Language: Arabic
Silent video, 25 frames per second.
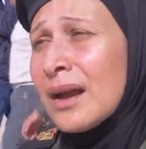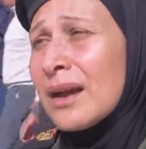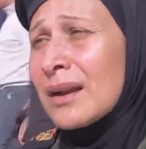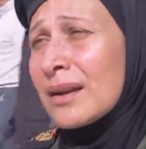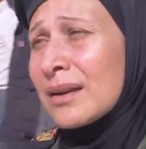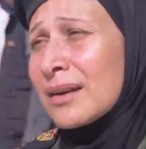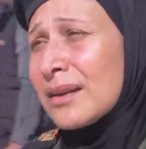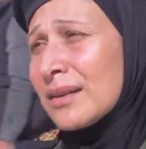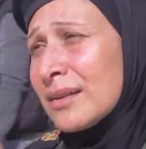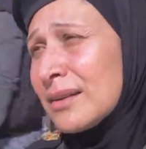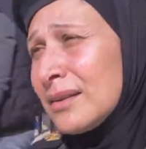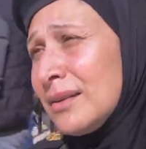
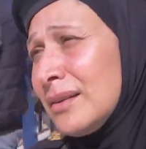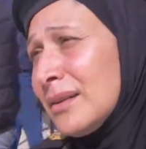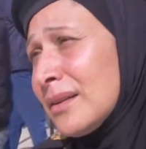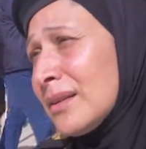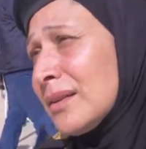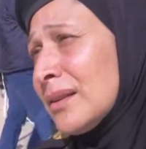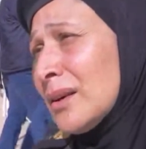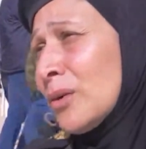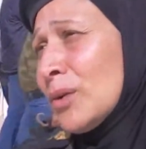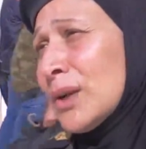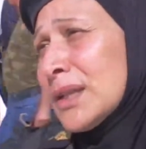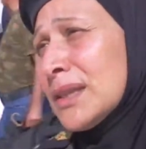عن
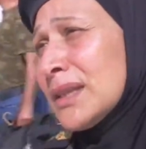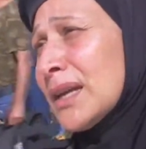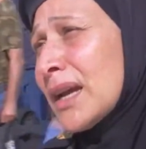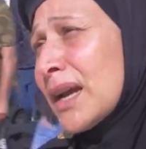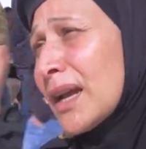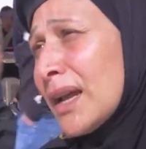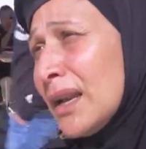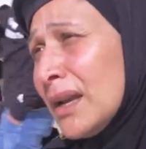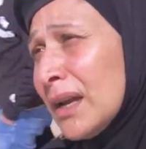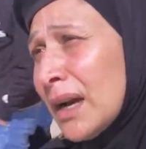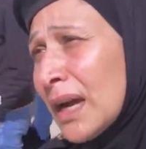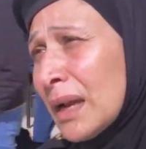قضيتنا
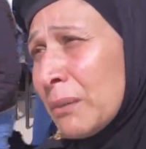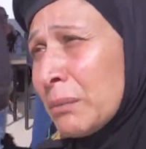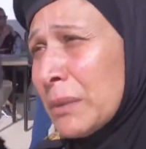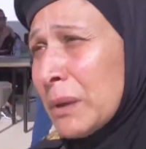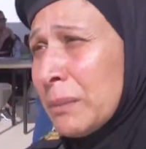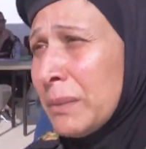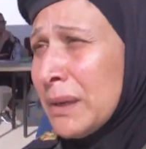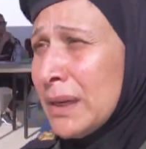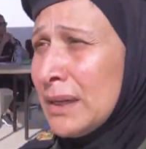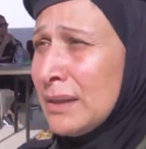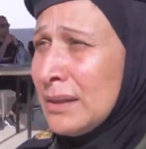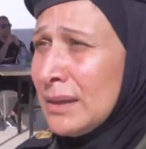وللتخلي عن
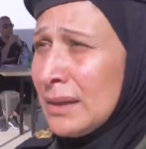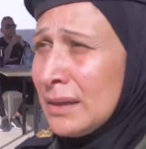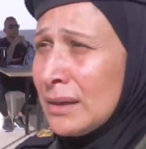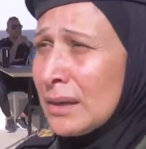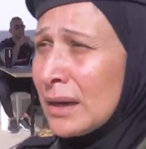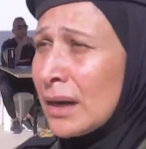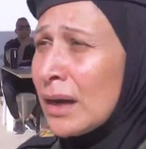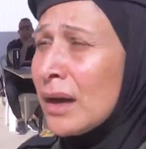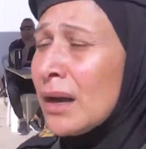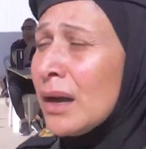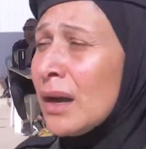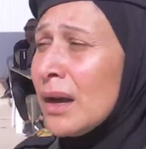
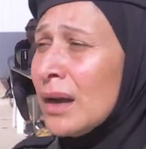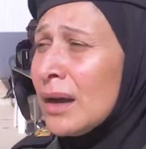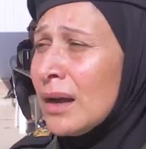مبادئنا